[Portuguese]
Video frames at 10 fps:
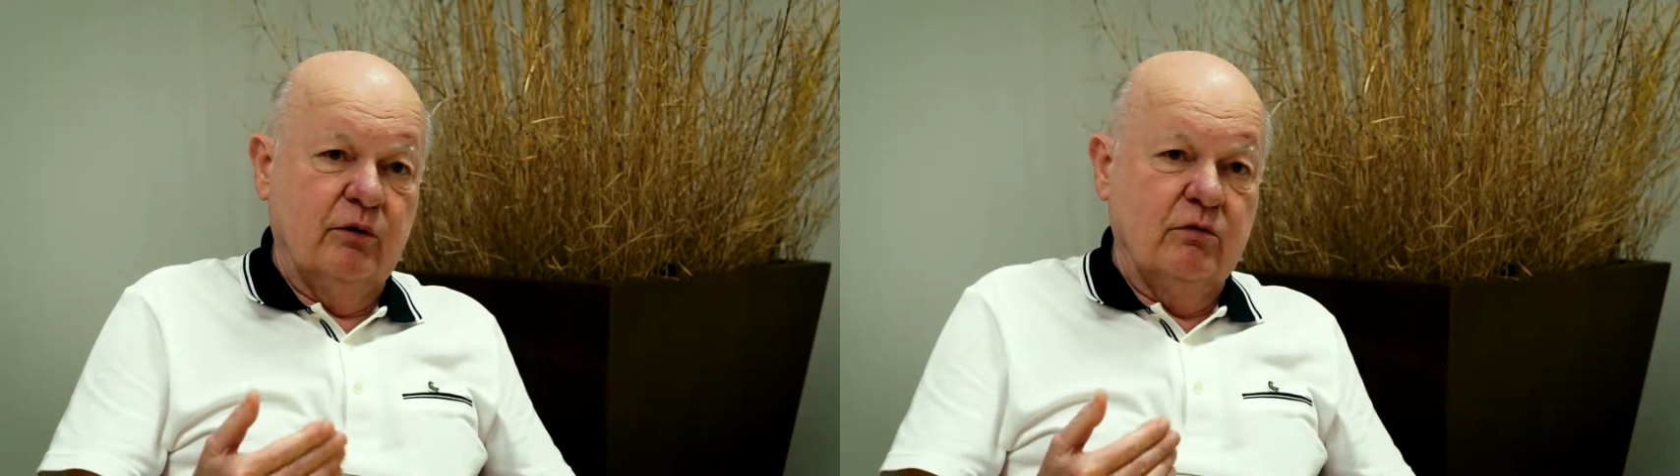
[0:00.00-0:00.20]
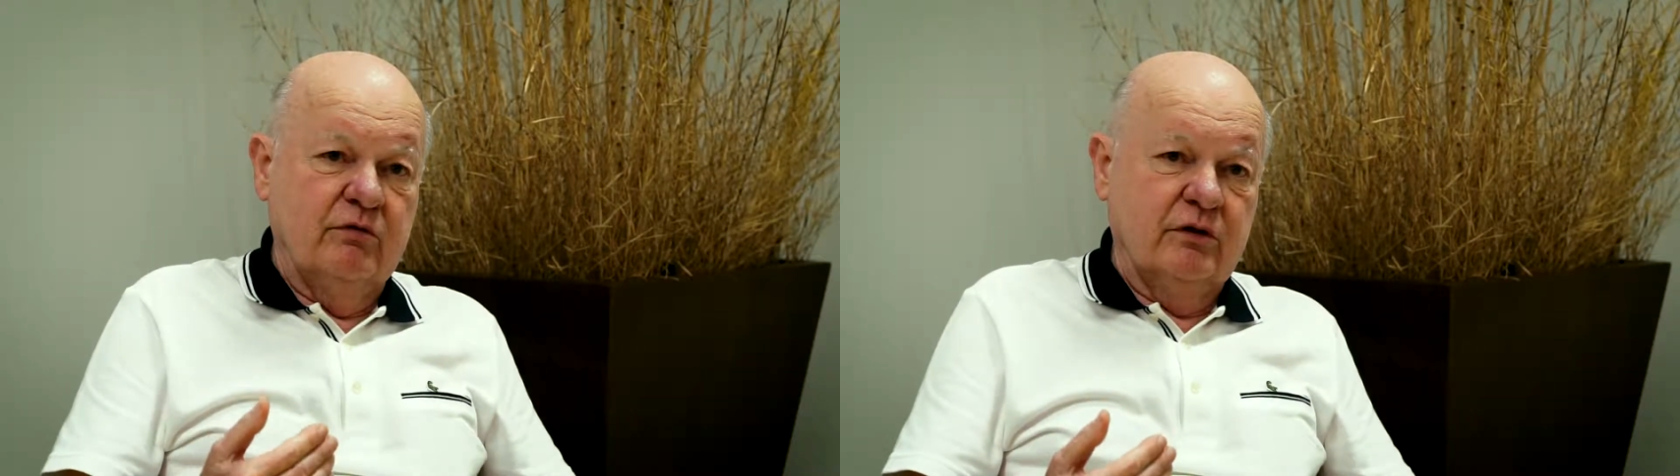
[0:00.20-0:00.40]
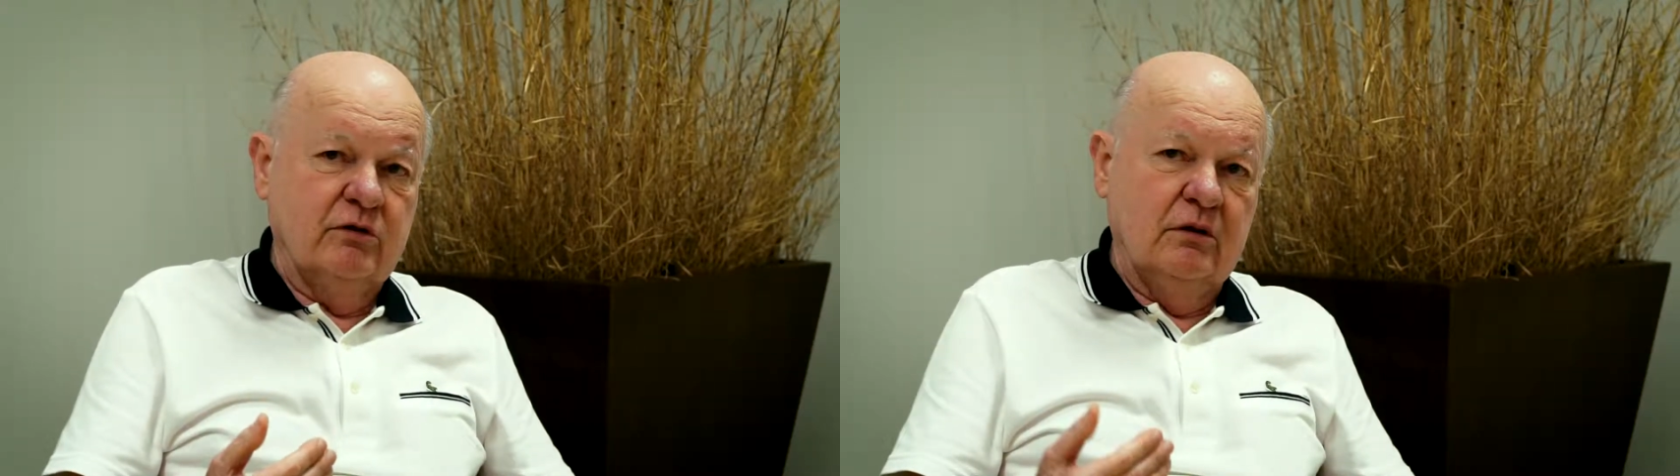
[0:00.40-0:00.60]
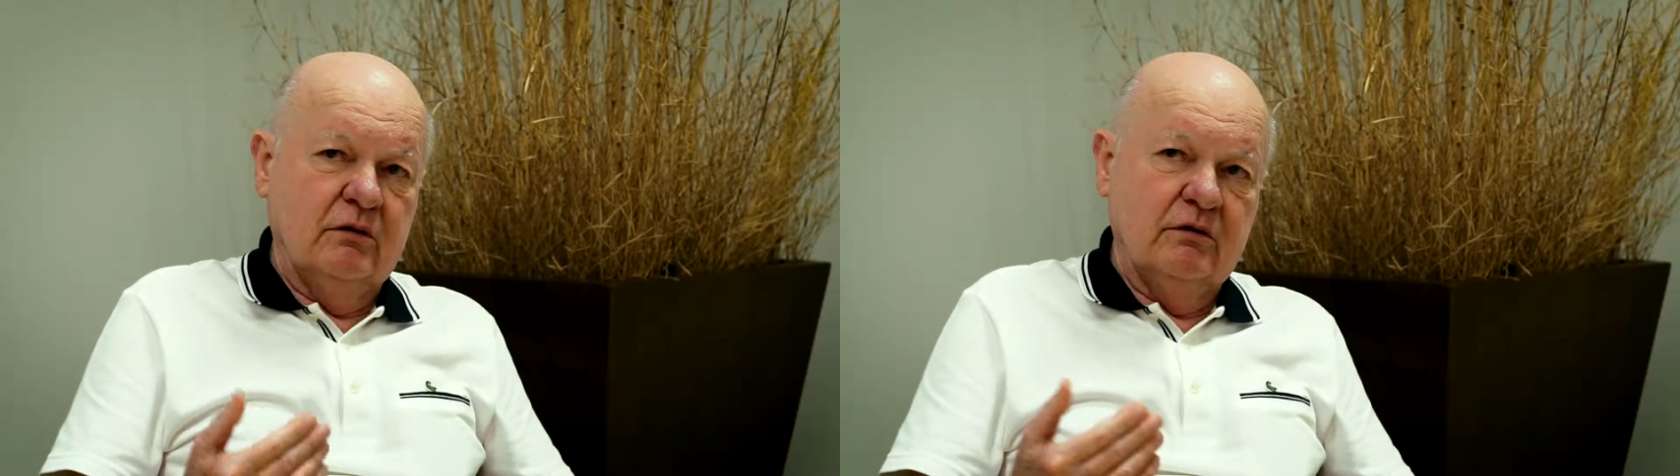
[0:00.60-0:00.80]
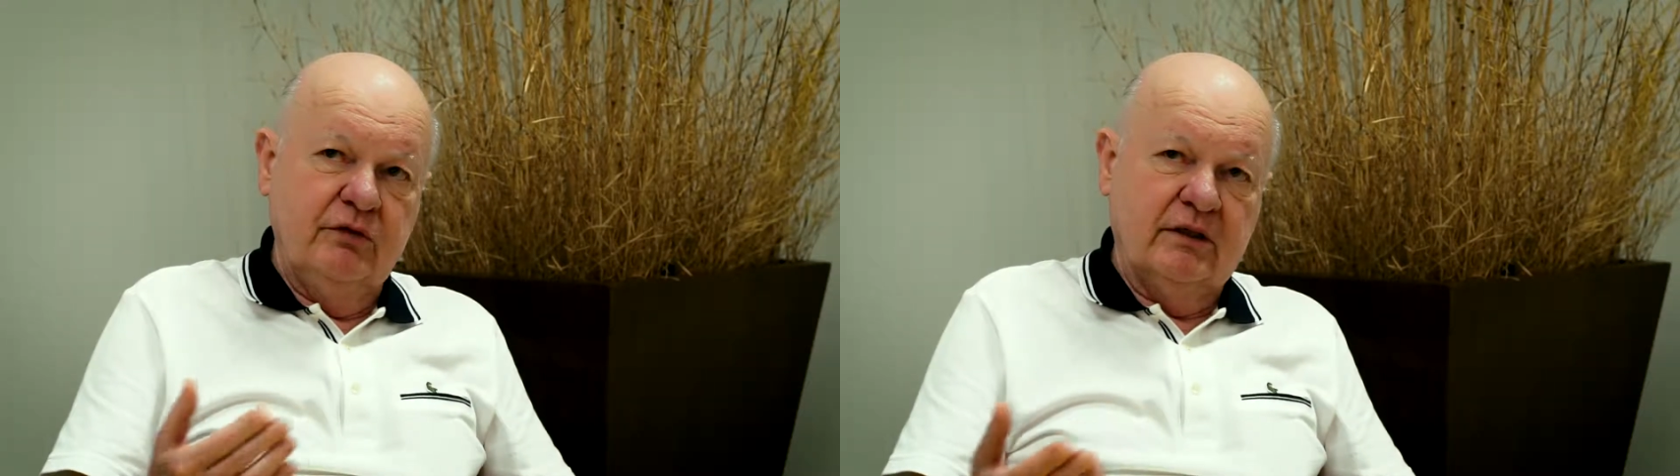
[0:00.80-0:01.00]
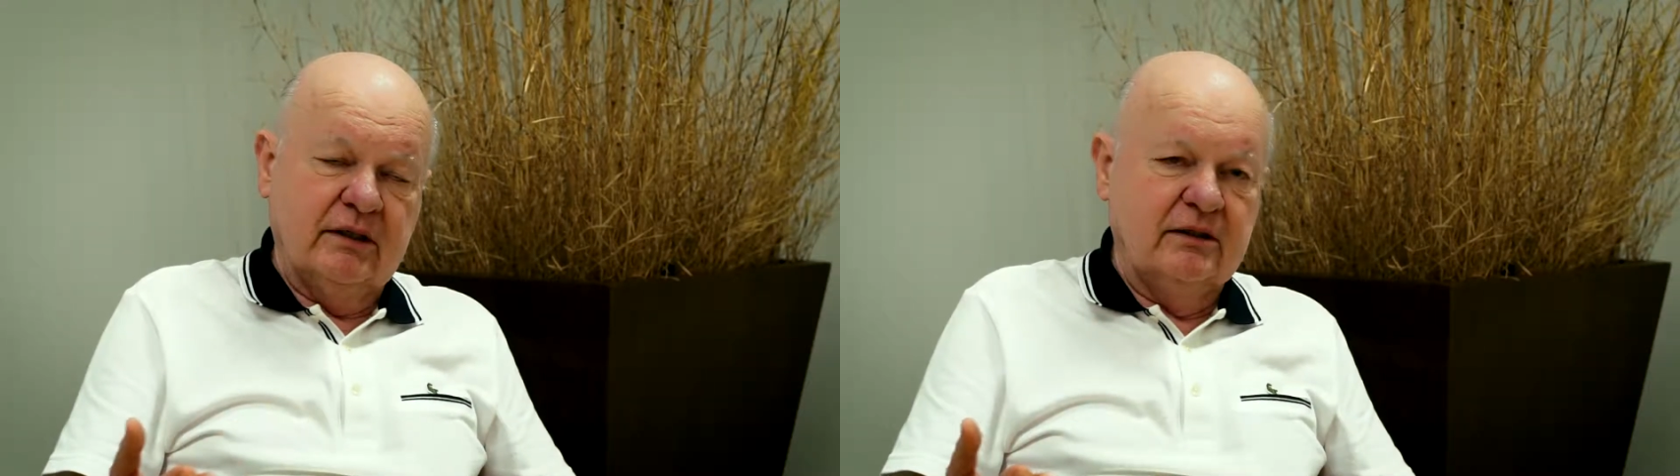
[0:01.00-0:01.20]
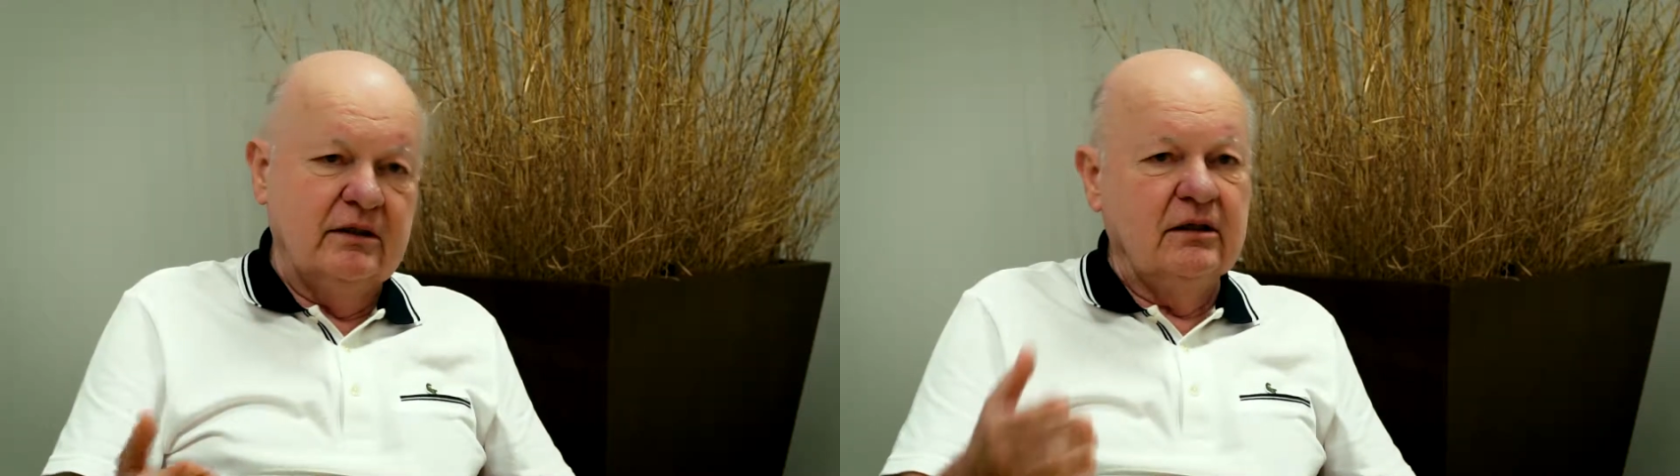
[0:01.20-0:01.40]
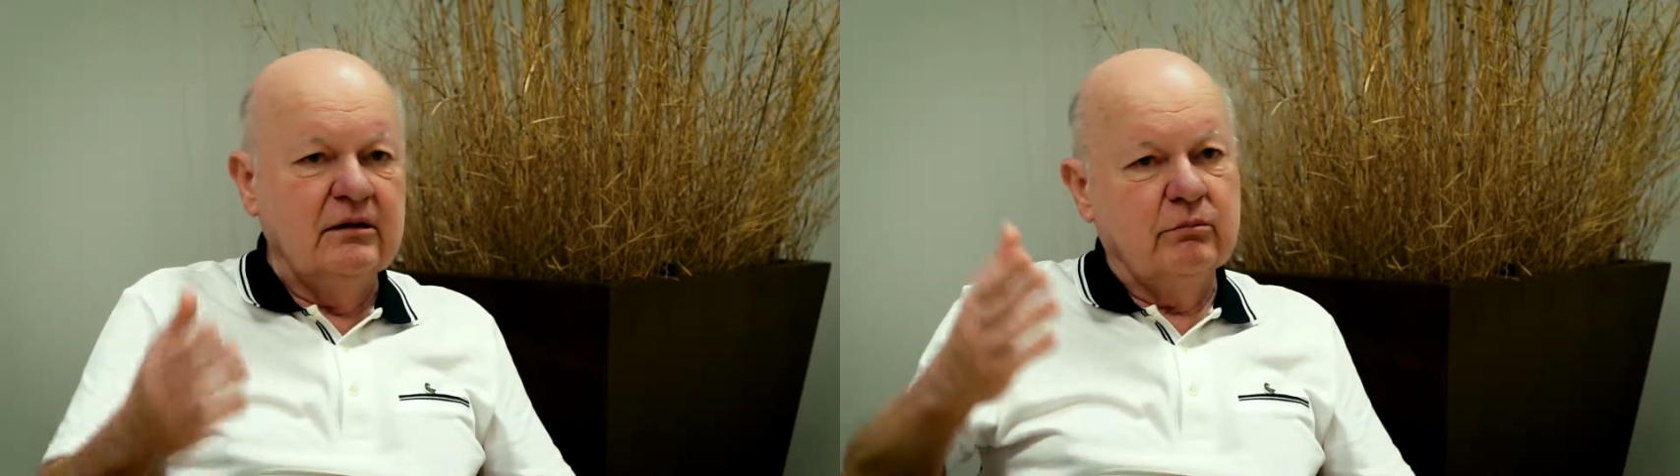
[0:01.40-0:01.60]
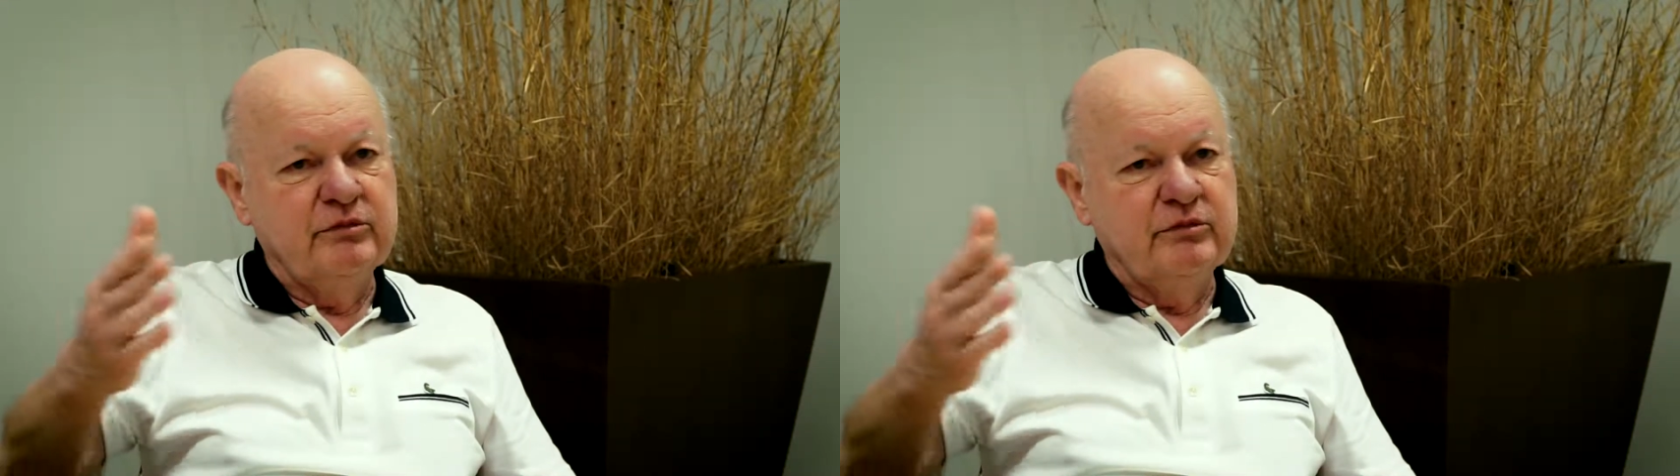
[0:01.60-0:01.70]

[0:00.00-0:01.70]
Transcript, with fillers: me convenceu: oh, fica aqui na